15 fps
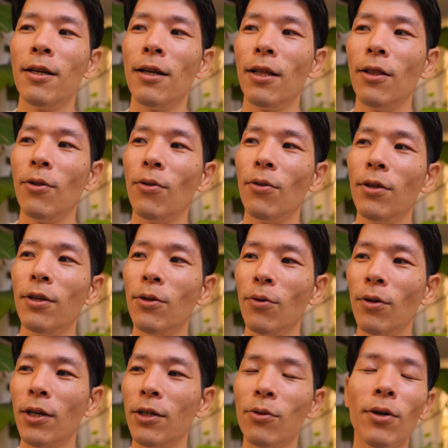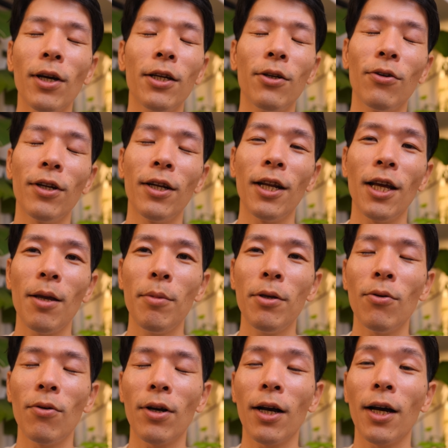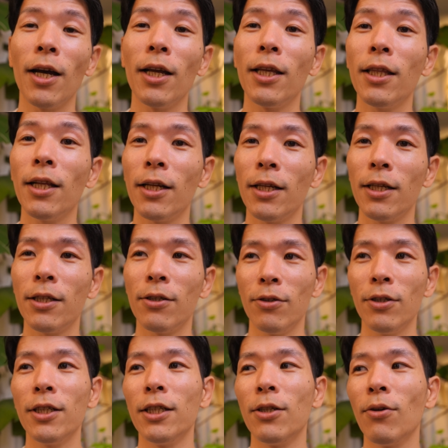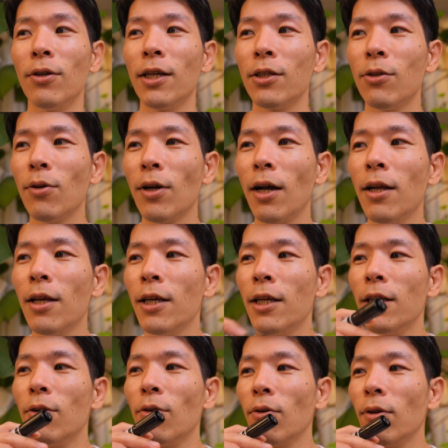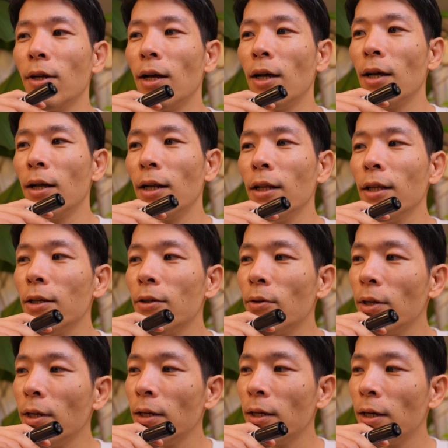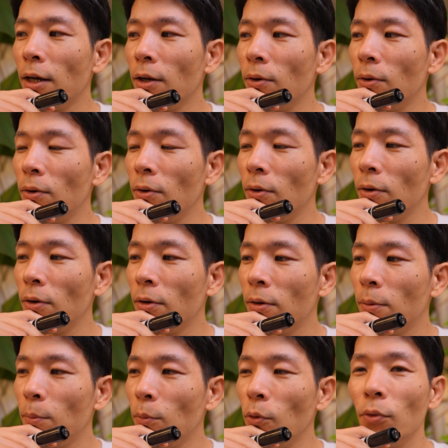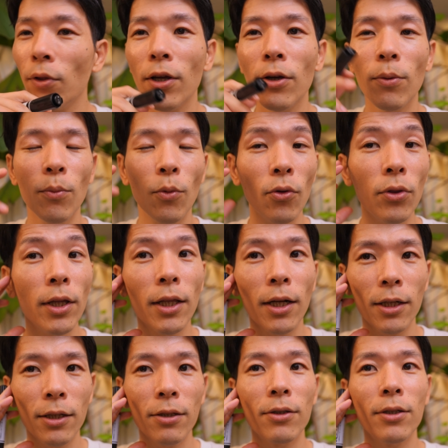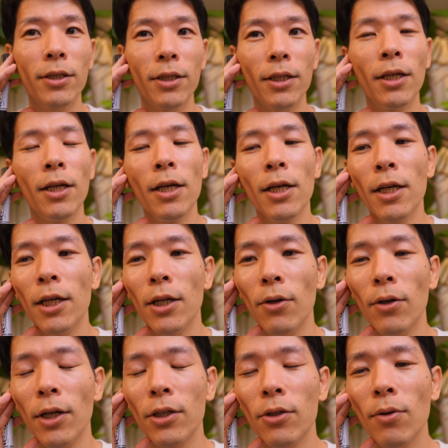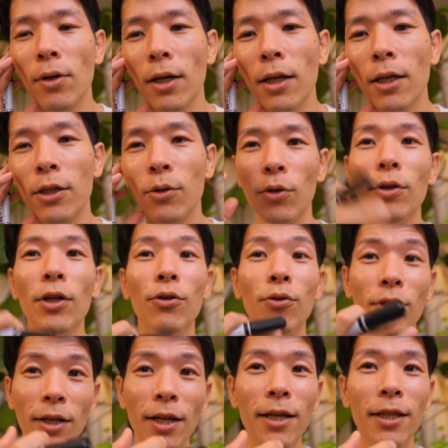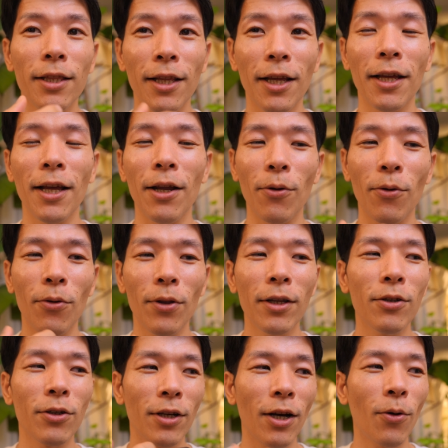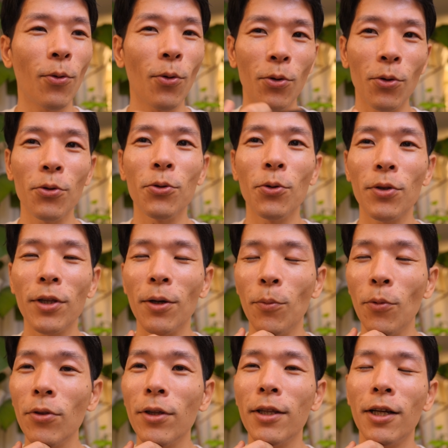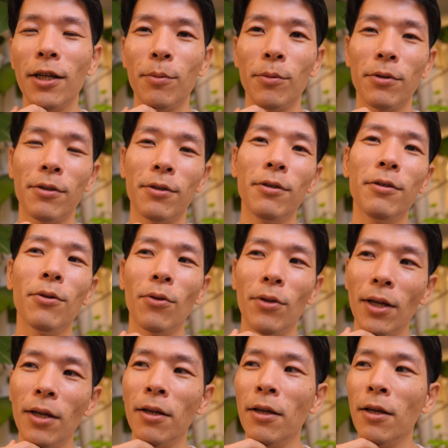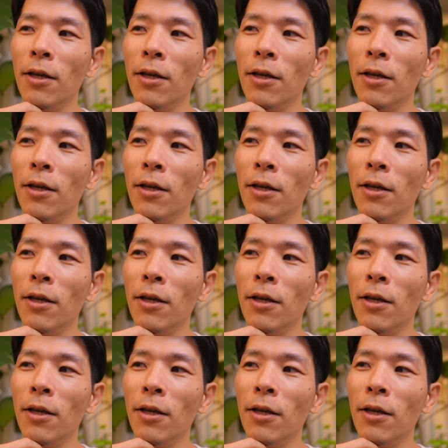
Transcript: あの、いろんな人がいろんな悩みを抱えてたりするし、いろんな人がいろんな、なんでしょうね、あの、問題を持ってたりするし、いろんな人がね、人には言ってない、ね、あの、何心の状態を持ってたりもするので、